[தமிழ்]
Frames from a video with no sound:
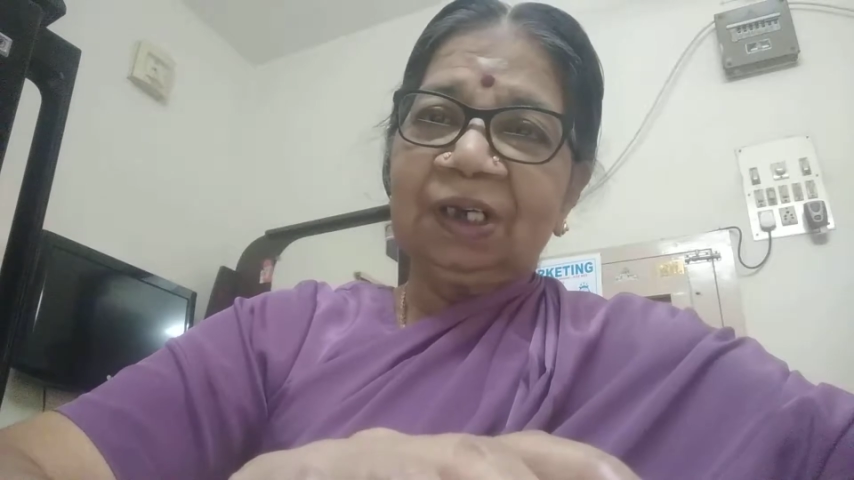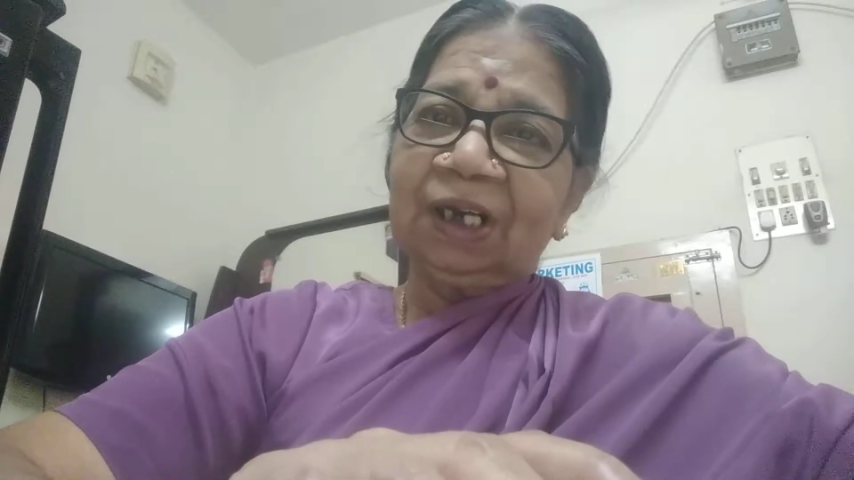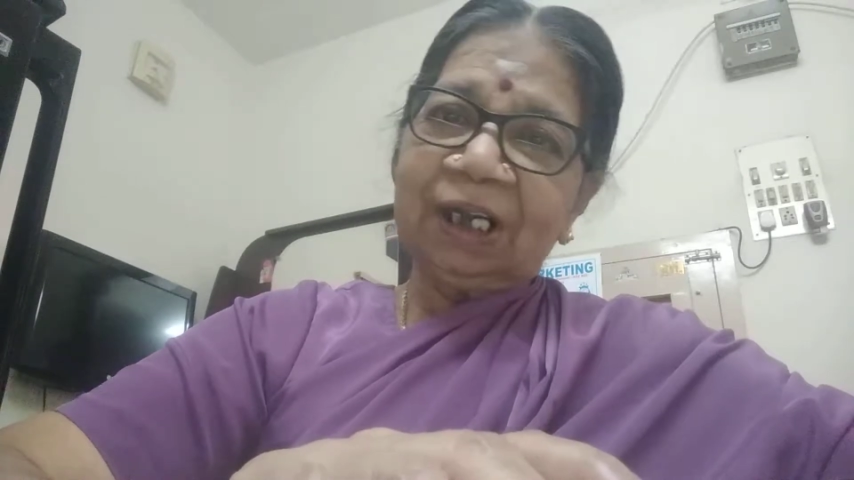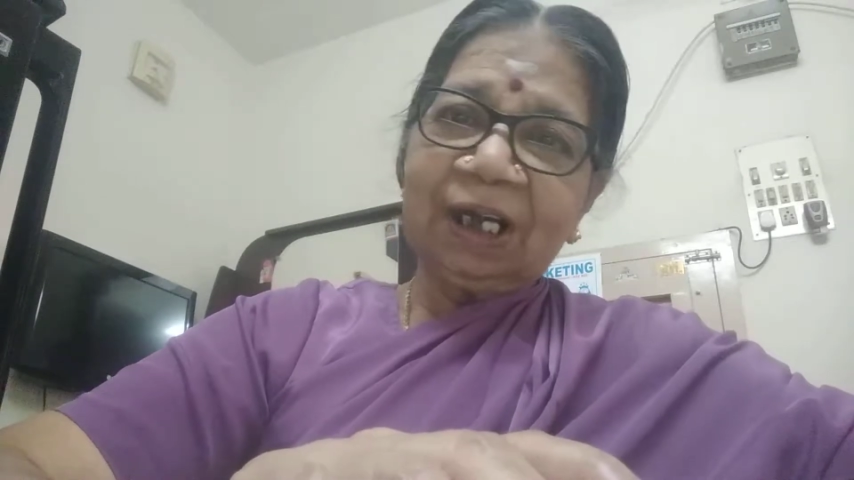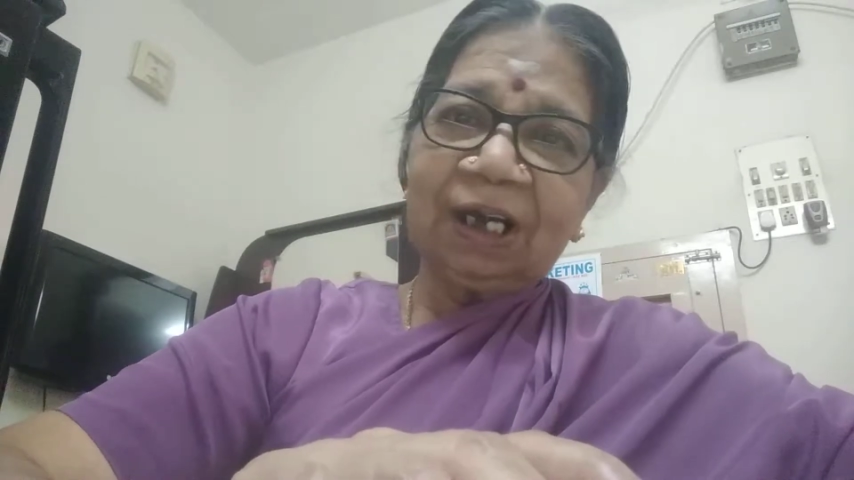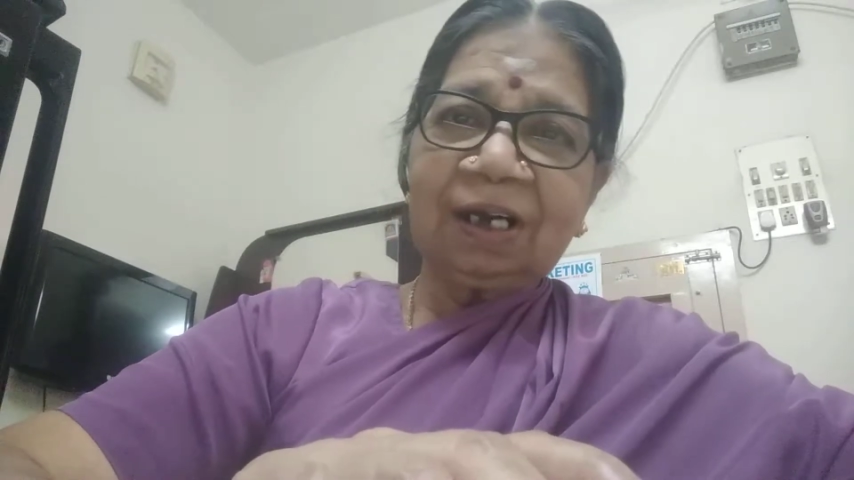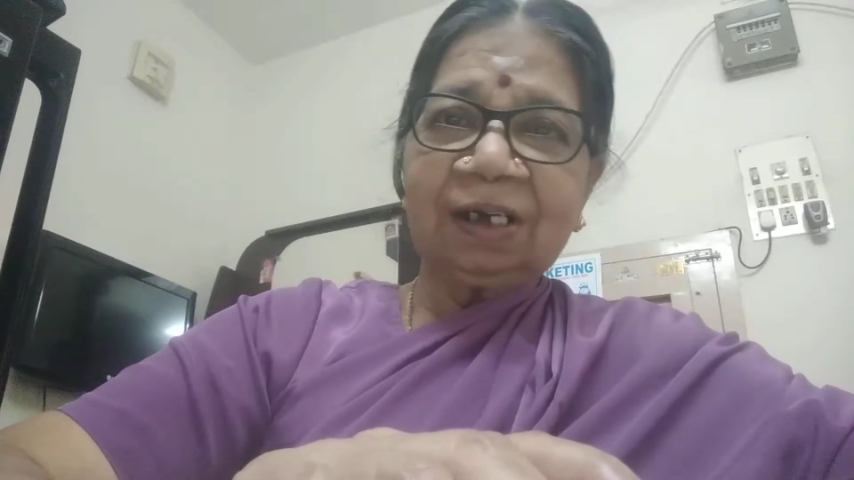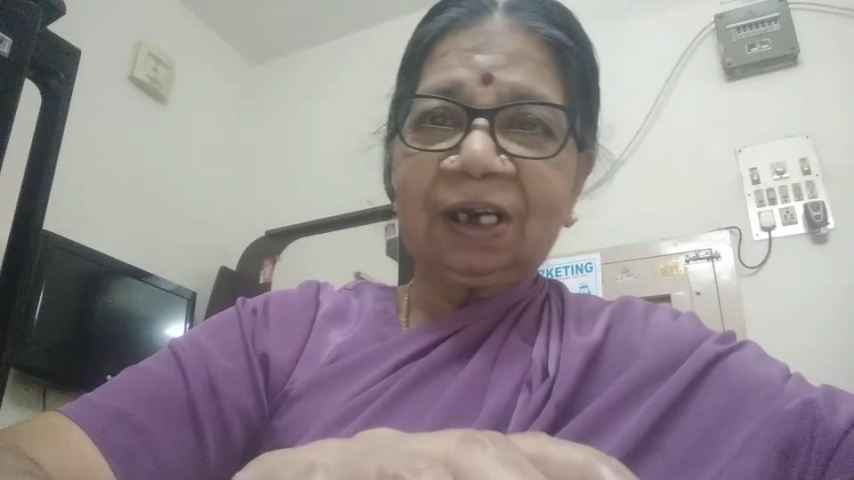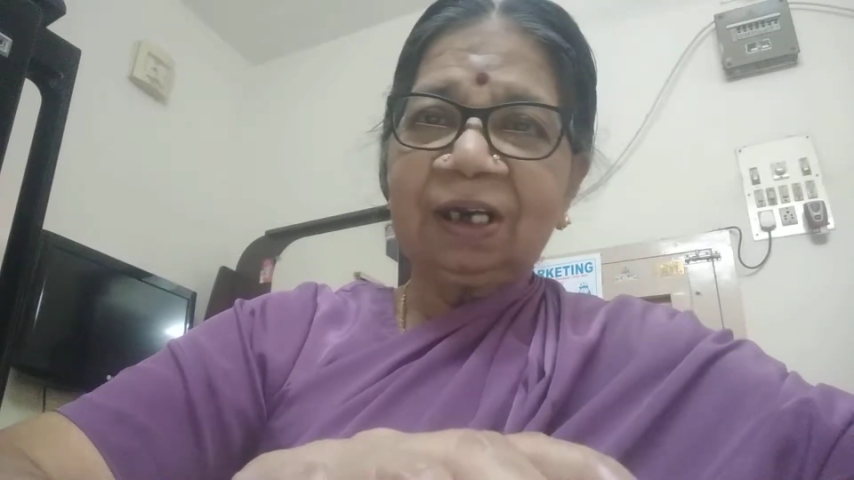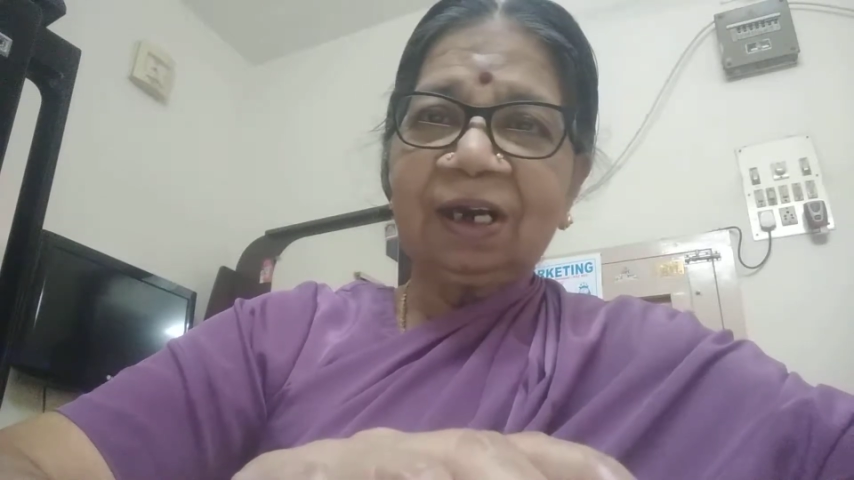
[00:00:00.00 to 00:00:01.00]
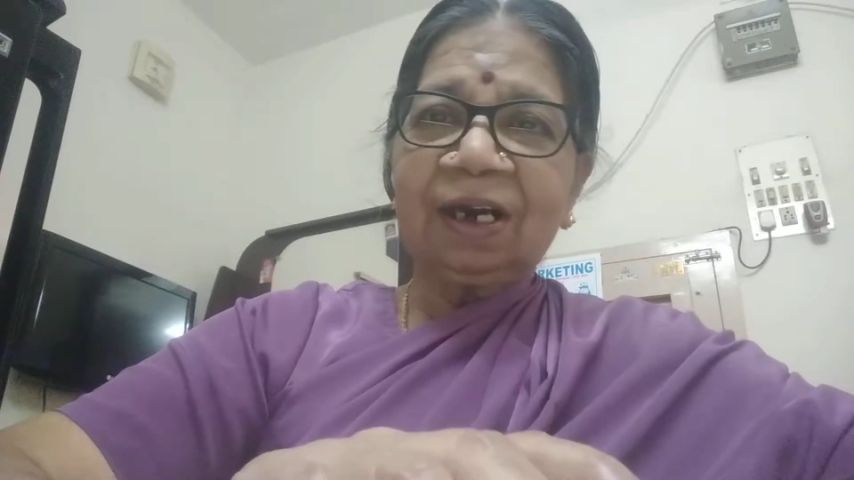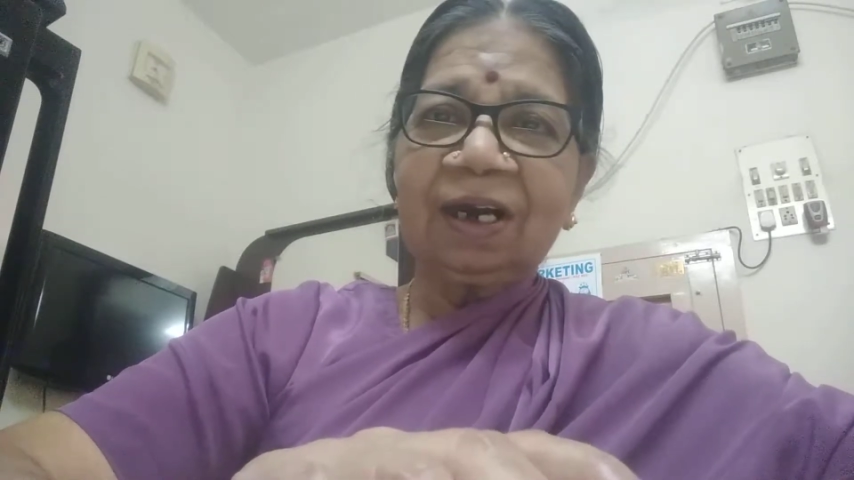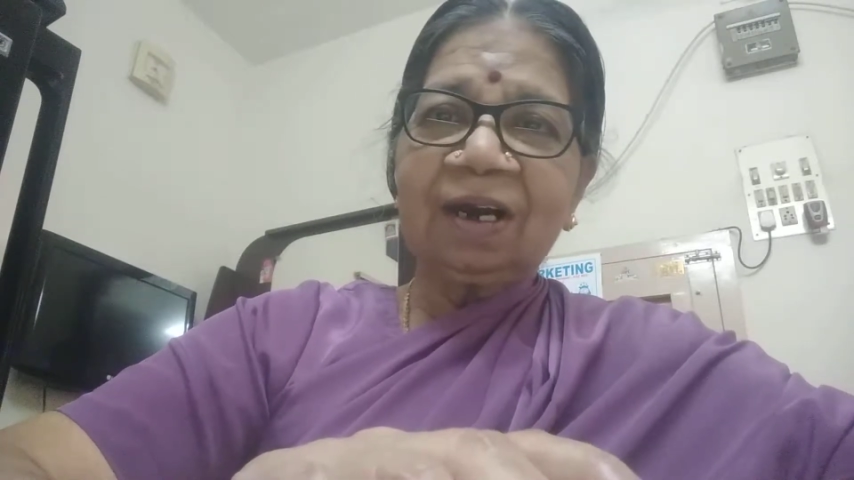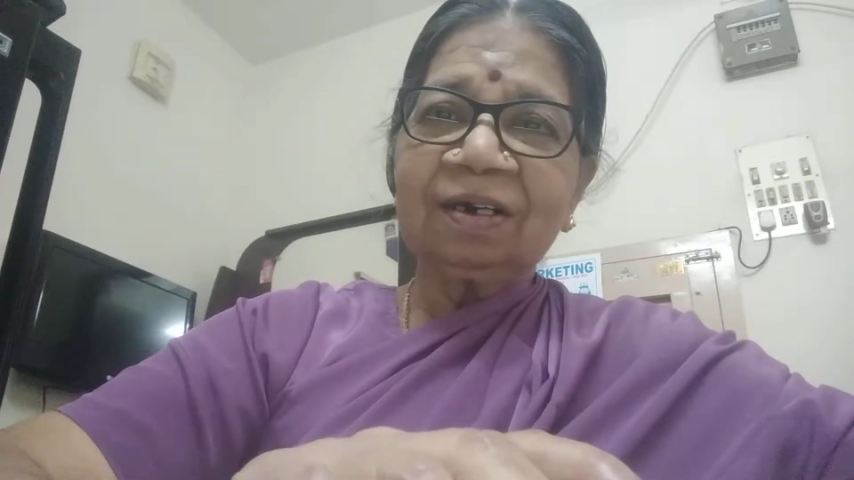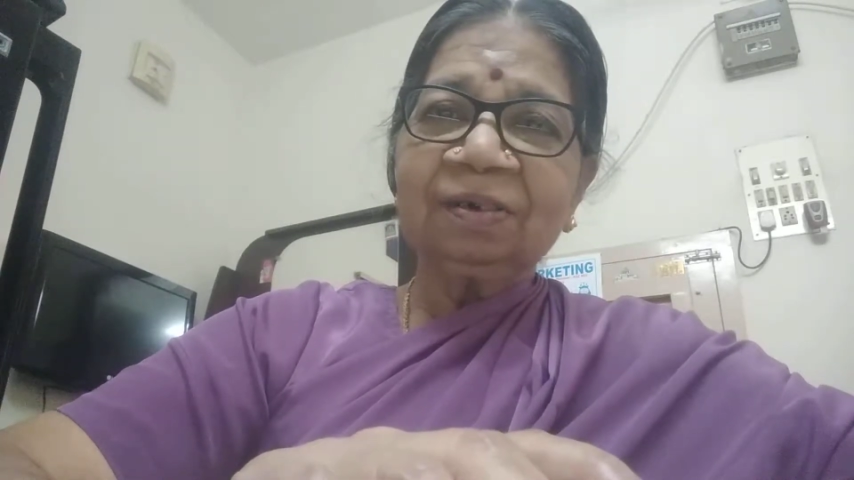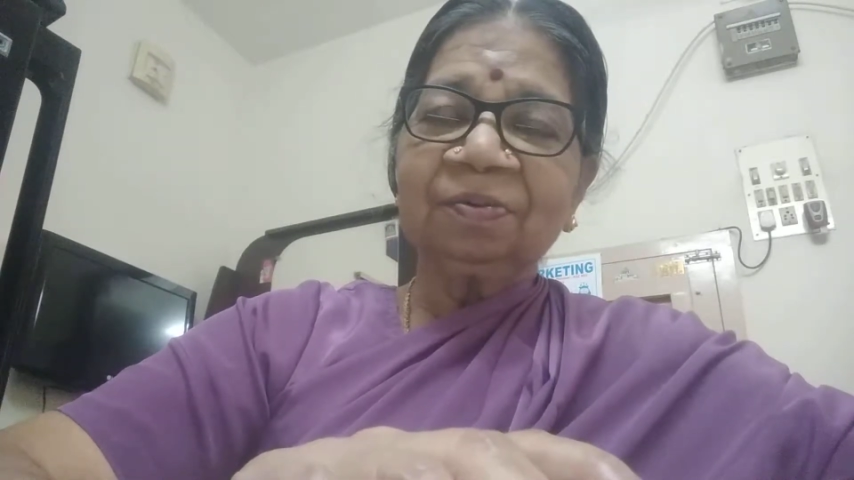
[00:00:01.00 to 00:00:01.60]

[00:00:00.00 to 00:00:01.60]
கதையெல்லாம் கேட்குறீங்களா